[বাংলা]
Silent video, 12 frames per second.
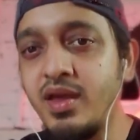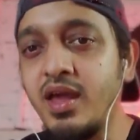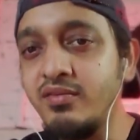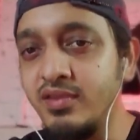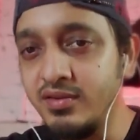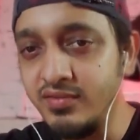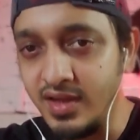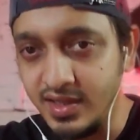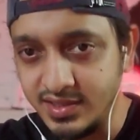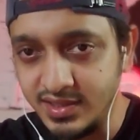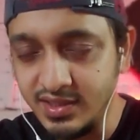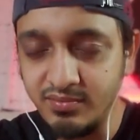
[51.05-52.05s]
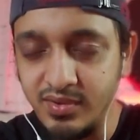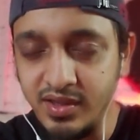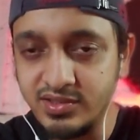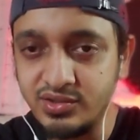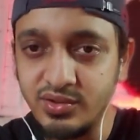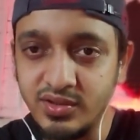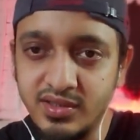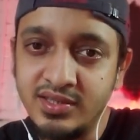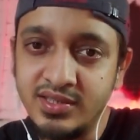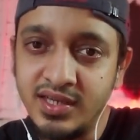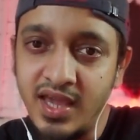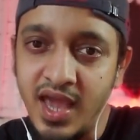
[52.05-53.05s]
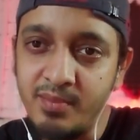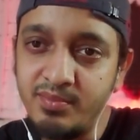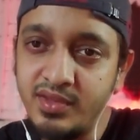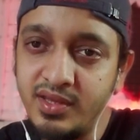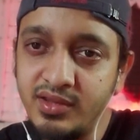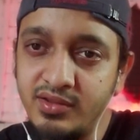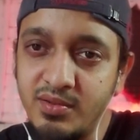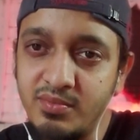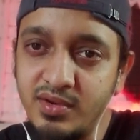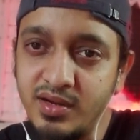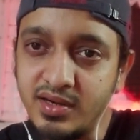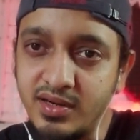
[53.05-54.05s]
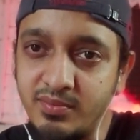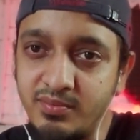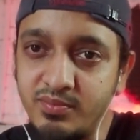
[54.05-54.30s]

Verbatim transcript: অ্যাভেলেবেল আছে প্লে স্টোরে সেই অ্যাপ দিয়ে কিন্তু আমরা একটা